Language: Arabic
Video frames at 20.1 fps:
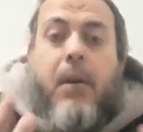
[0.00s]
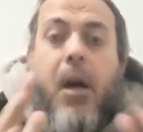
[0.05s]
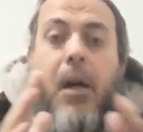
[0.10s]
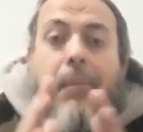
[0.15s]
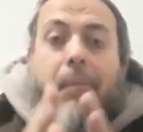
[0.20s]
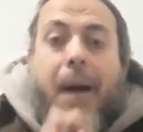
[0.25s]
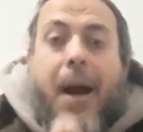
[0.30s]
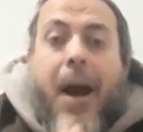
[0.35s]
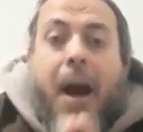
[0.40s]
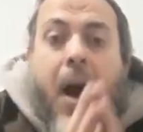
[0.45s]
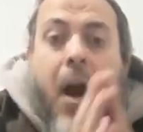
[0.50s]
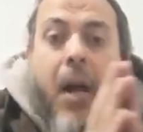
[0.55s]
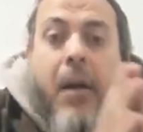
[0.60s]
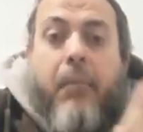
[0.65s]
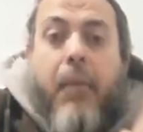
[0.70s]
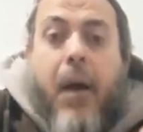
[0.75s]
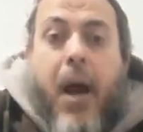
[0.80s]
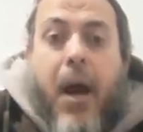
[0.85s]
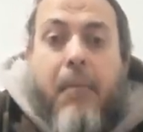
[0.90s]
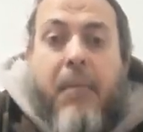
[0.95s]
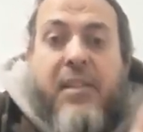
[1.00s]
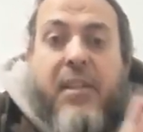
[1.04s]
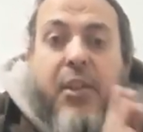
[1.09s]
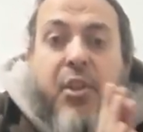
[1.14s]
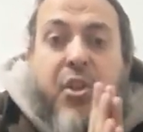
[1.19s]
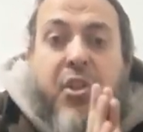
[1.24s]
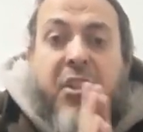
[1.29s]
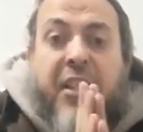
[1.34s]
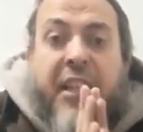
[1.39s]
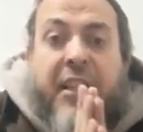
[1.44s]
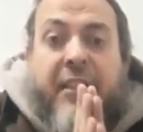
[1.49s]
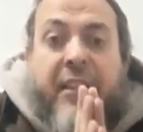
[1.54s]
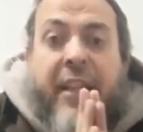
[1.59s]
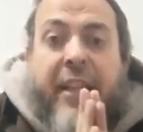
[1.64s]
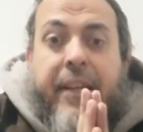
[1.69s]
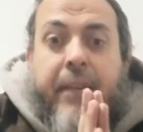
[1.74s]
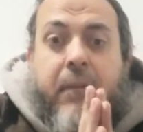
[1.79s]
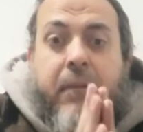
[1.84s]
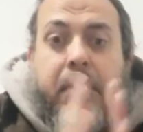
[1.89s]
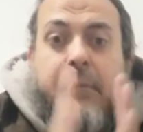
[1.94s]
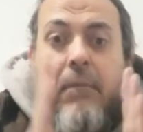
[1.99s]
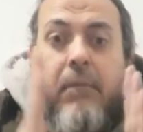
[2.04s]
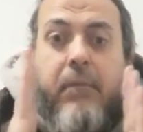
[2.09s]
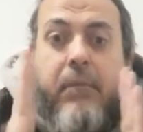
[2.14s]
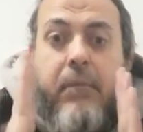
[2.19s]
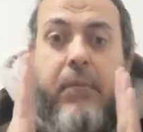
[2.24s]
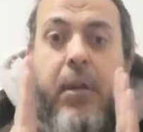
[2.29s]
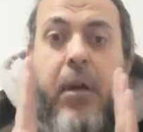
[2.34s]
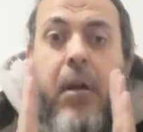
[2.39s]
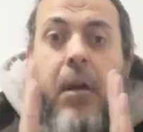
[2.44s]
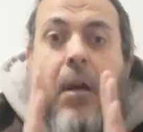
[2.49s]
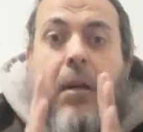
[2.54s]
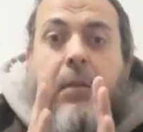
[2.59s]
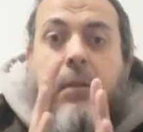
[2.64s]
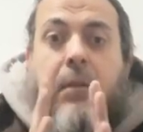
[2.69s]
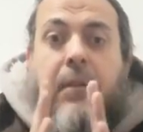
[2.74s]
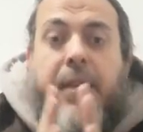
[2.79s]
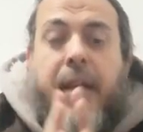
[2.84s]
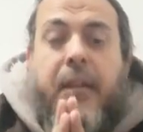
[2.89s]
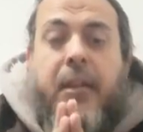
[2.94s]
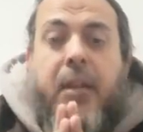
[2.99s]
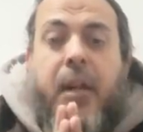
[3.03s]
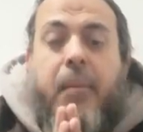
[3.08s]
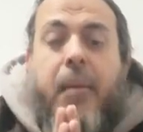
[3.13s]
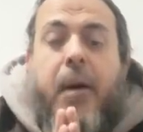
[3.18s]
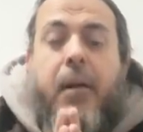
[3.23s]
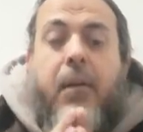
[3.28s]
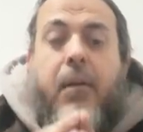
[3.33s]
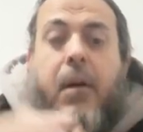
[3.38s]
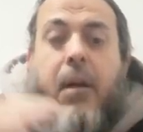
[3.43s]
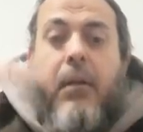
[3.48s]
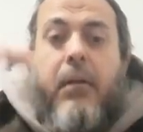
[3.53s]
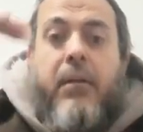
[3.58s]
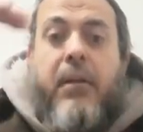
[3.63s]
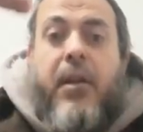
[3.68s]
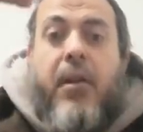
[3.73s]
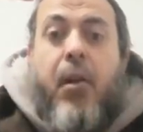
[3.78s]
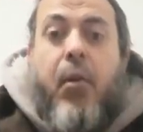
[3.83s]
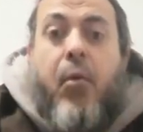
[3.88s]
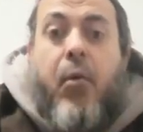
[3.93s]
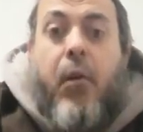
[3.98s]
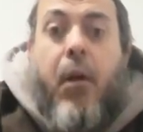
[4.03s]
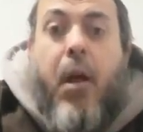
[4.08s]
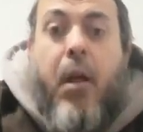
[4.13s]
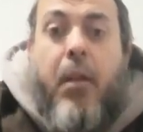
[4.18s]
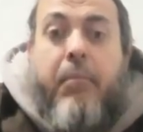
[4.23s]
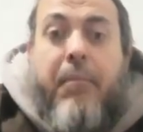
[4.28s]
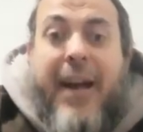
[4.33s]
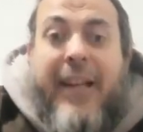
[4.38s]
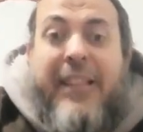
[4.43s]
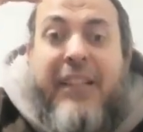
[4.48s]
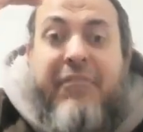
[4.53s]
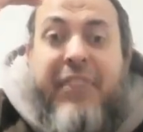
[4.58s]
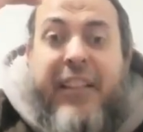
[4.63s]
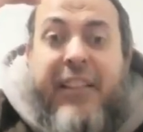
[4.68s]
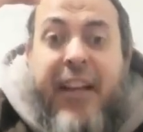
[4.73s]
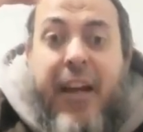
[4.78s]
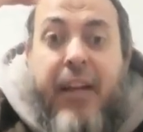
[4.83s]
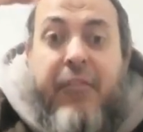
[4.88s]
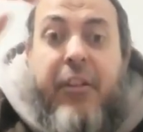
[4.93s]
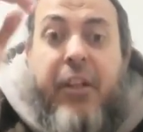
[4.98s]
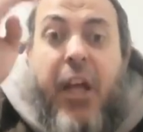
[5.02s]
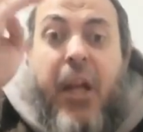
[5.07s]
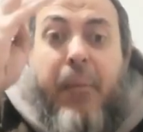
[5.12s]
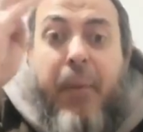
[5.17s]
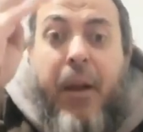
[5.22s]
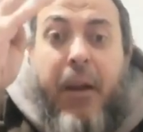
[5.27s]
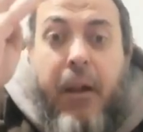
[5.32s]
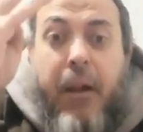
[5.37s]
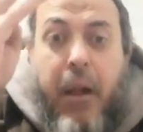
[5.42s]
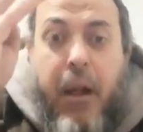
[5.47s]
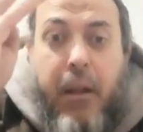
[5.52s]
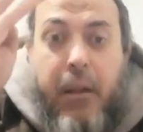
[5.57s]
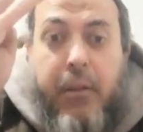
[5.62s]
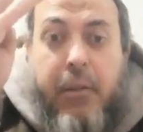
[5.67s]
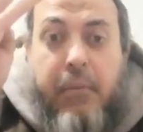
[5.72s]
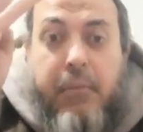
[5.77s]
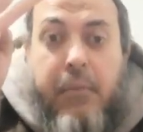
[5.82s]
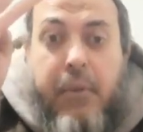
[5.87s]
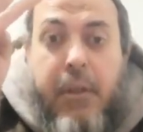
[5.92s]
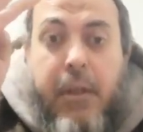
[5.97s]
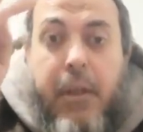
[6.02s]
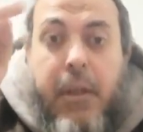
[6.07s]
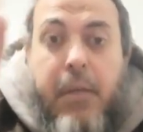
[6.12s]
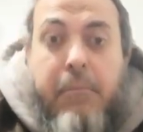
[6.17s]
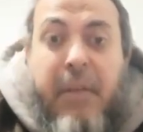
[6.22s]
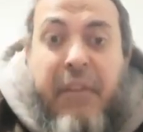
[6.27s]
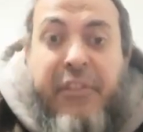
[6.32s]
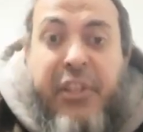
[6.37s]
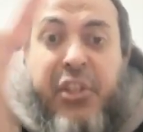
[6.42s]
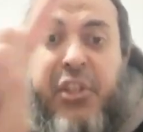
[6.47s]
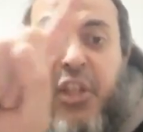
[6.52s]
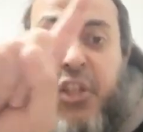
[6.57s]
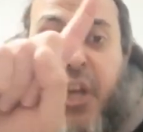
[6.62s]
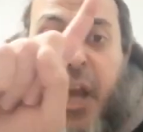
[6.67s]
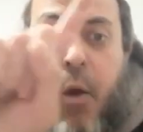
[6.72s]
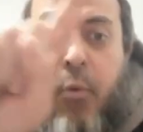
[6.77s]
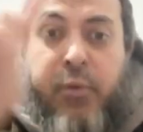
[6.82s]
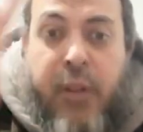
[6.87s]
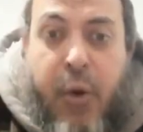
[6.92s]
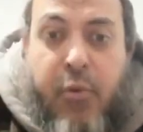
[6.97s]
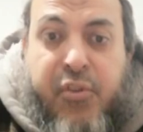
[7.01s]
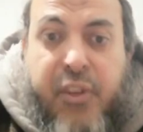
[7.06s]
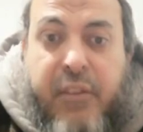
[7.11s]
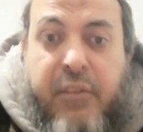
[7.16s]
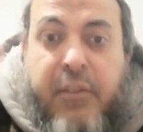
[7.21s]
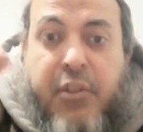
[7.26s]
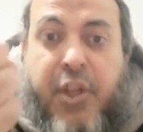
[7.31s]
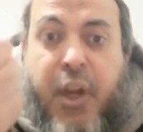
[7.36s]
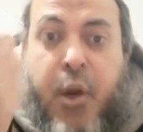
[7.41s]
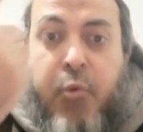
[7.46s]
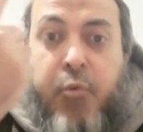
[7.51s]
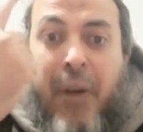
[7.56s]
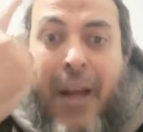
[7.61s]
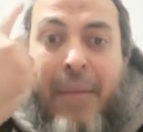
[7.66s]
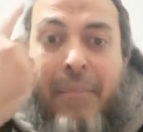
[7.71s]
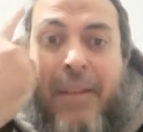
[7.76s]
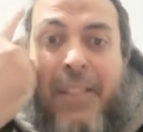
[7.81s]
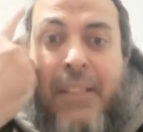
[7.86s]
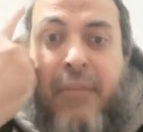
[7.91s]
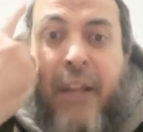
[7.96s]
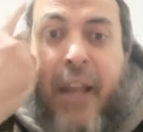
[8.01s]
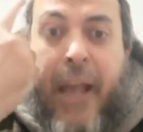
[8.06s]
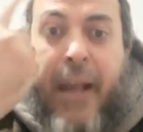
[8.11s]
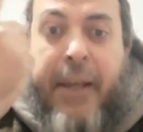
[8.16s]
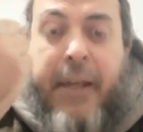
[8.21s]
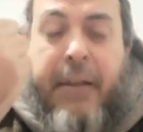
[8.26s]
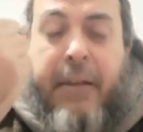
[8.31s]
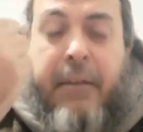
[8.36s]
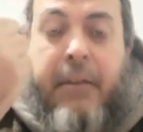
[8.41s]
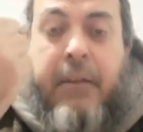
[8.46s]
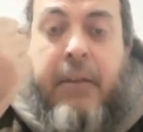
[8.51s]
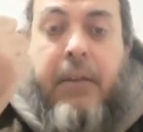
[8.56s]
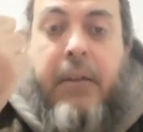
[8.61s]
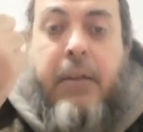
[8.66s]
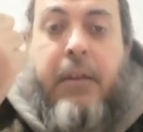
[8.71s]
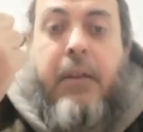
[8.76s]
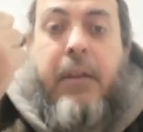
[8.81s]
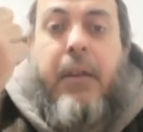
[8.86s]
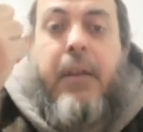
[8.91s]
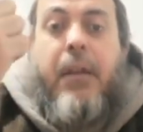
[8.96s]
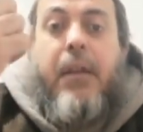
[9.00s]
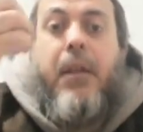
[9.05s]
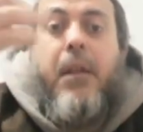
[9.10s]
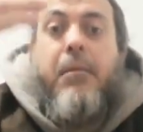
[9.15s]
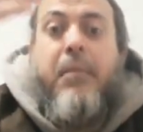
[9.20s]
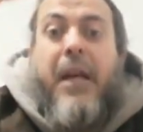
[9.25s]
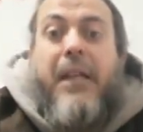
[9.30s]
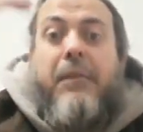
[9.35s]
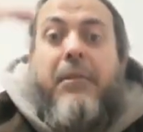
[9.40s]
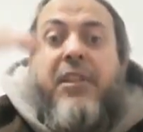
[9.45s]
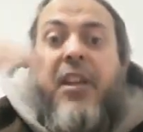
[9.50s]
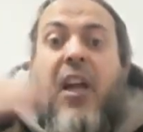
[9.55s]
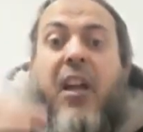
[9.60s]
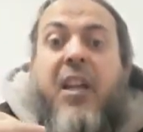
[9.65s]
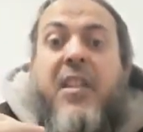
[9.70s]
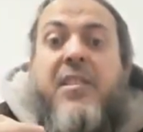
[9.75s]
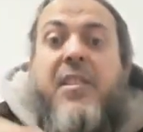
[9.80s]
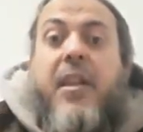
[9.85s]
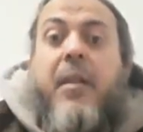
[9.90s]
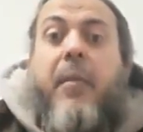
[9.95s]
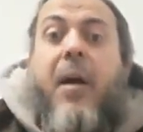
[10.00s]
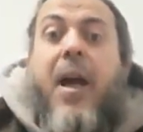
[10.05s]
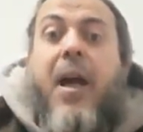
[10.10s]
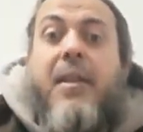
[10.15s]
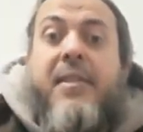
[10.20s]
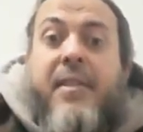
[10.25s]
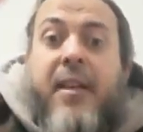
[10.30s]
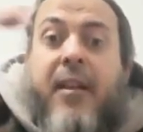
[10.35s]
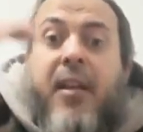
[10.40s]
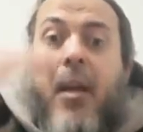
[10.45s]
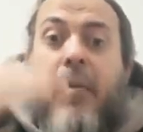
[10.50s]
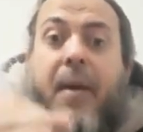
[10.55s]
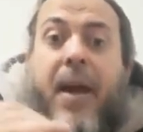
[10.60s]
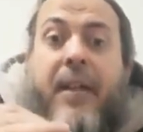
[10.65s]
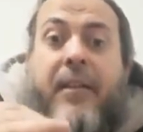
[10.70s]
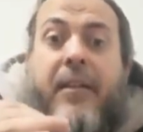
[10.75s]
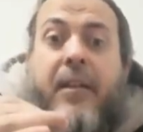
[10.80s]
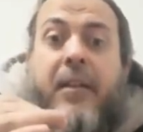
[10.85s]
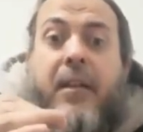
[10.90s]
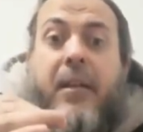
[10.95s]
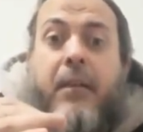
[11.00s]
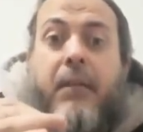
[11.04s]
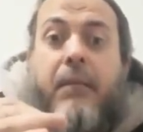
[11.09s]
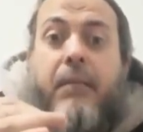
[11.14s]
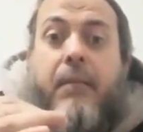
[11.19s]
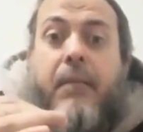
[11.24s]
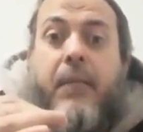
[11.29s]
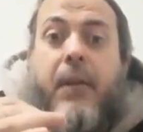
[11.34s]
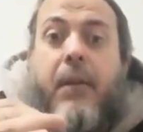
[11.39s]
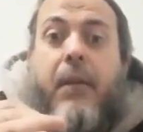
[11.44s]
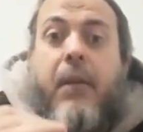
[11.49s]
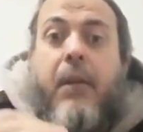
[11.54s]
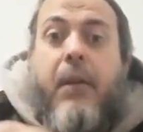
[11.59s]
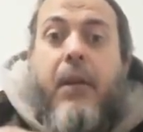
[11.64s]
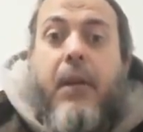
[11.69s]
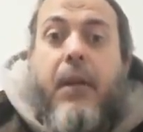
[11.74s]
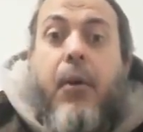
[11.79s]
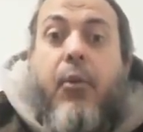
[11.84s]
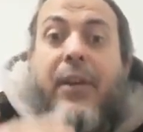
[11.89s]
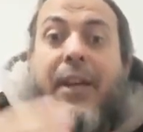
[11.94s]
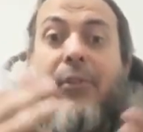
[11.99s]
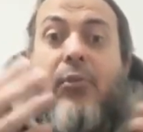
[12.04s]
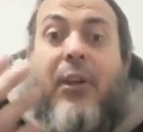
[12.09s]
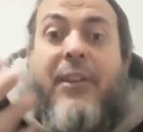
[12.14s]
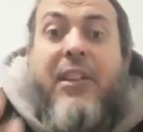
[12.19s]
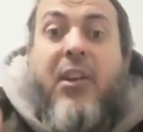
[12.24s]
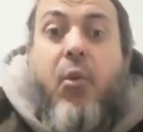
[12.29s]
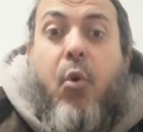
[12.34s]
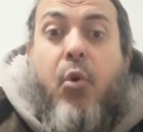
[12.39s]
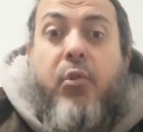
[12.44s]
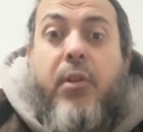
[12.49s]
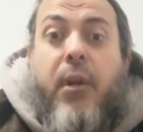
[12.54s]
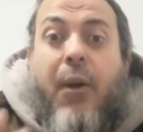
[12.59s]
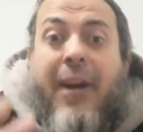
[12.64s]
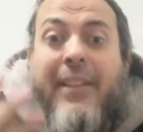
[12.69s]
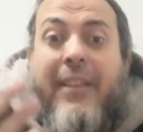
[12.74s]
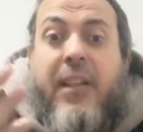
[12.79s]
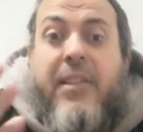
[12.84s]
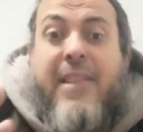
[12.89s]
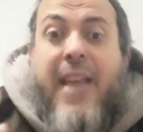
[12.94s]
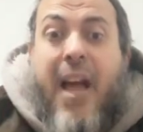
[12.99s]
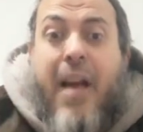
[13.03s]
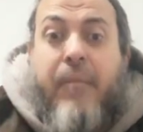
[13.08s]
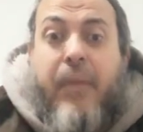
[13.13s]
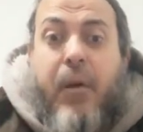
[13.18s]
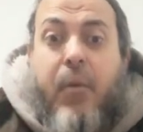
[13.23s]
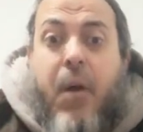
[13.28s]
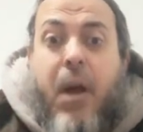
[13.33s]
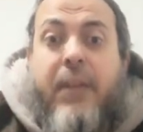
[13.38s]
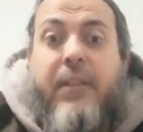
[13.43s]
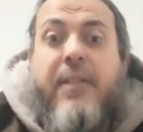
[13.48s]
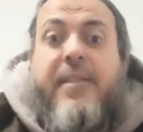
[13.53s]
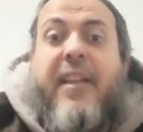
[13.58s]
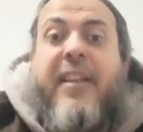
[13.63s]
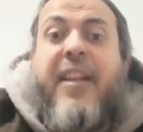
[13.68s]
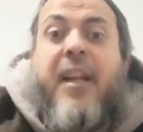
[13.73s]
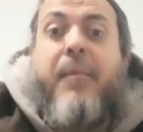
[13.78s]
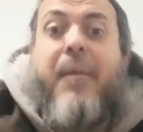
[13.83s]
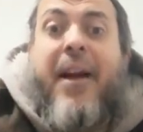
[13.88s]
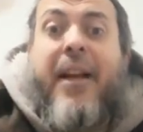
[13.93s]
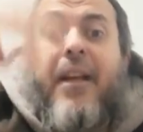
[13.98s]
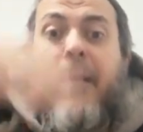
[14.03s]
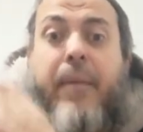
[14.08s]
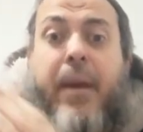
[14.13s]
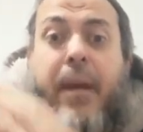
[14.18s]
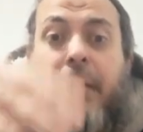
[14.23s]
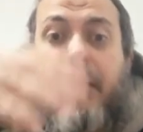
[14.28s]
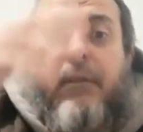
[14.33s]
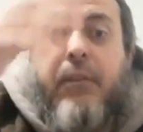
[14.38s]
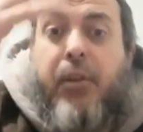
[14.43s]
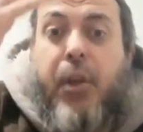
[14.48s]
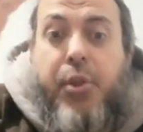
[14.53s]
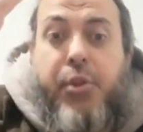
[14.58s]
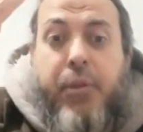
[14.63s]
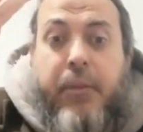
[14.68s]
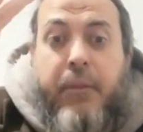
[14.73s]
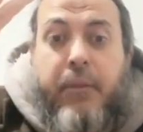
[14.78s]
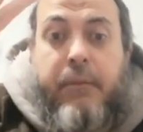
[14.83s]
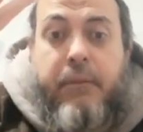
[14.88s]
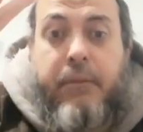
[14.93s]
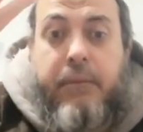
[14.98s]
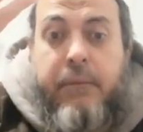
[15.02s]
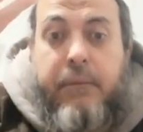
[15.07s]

أربعة أربعة ما صليش اثنين اثنين تقرا تصلي الاربع ركعات تقرا قران بعد الفاتحه في الاربع ركعات مفيش تشهد اوسط تشهد واحد بس في الاخر بعد ما تخلص اربعه صلي اربعه تانيين لو لقيته عندك قدره وعندك ساعه من الوقت صلي اربعه كمان 12